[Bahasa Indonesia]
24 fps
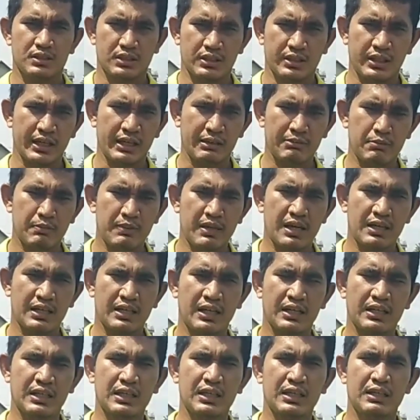gaya
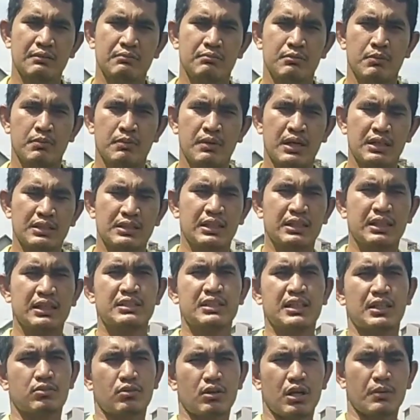membelakangi membelakangi
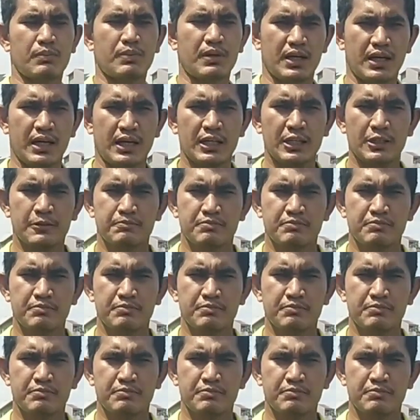sektor lapangan